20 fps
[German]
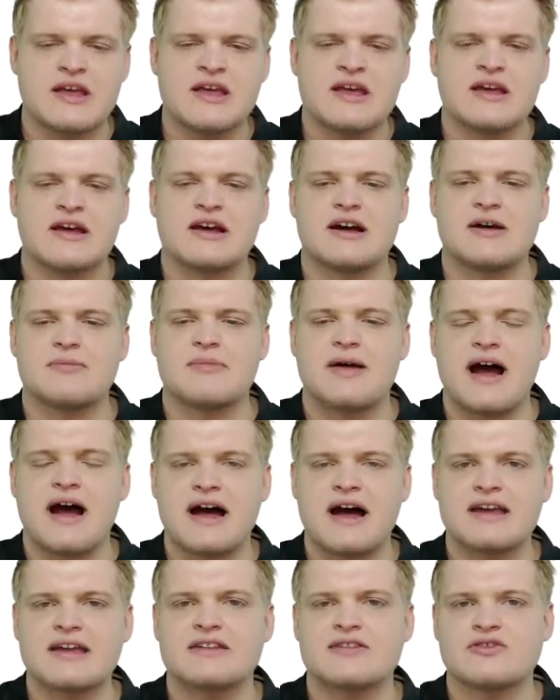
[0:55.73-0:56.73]
ähm,
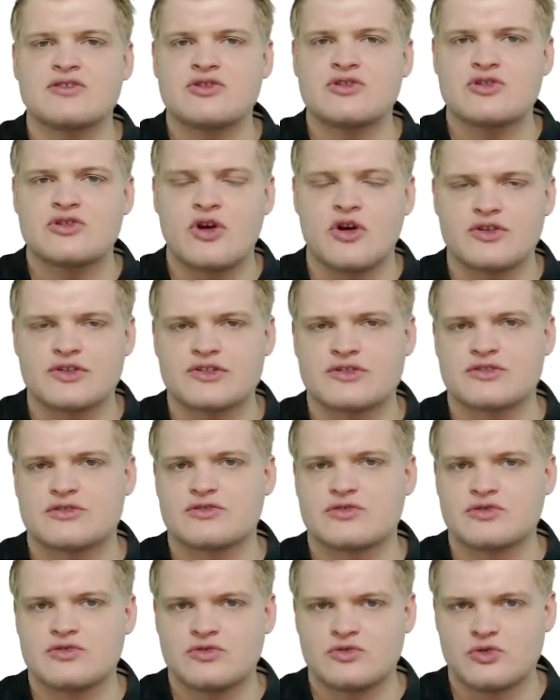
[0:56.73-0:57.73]
ein
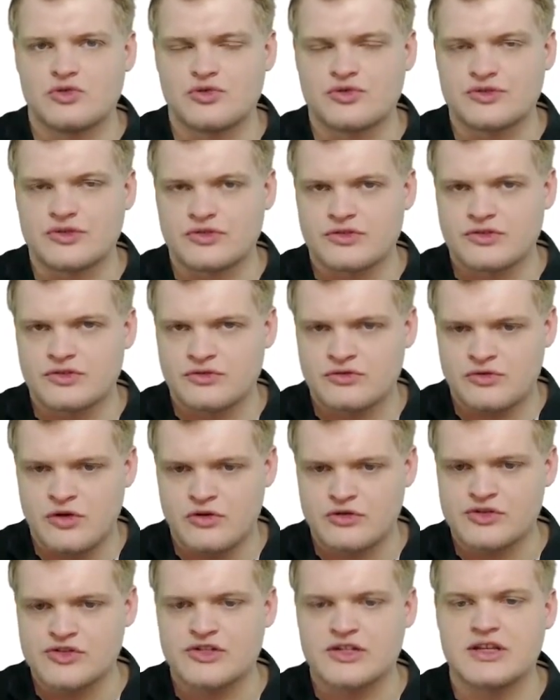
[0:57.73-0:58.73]
kostenloses
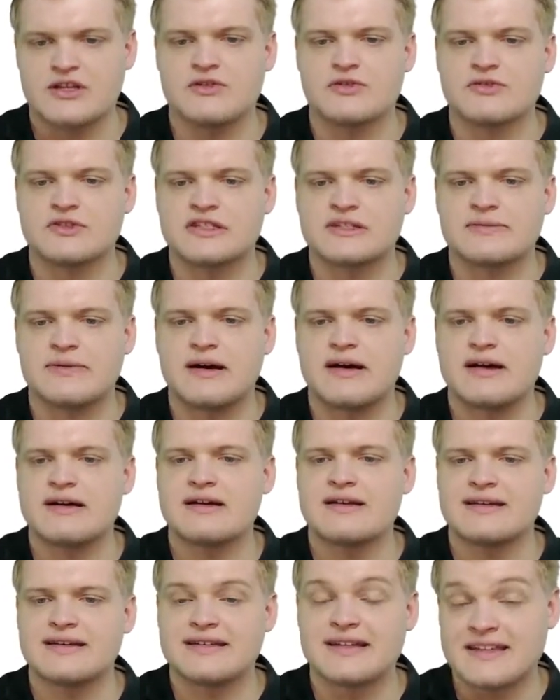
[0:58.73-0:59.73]
Coaching. Und
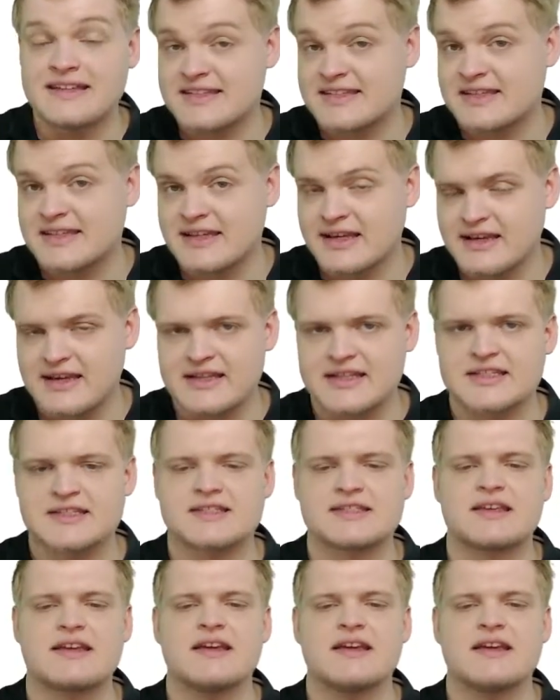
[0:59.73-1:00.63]
zwar das hier rechts.